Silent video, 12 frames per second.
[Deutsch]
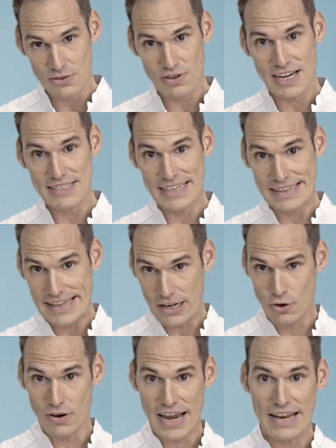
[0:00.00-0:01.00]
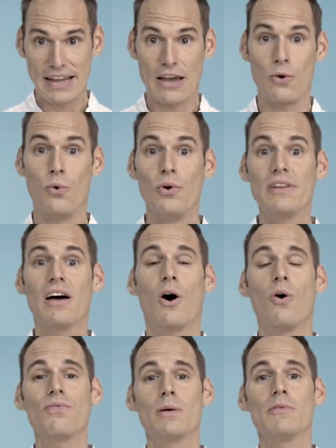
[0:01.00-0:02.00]
so kann sich dennoch eine erhöhte
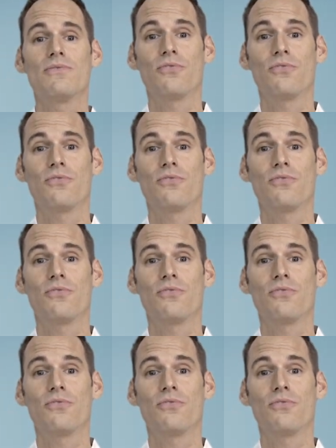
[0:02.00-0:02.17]
Aufnahme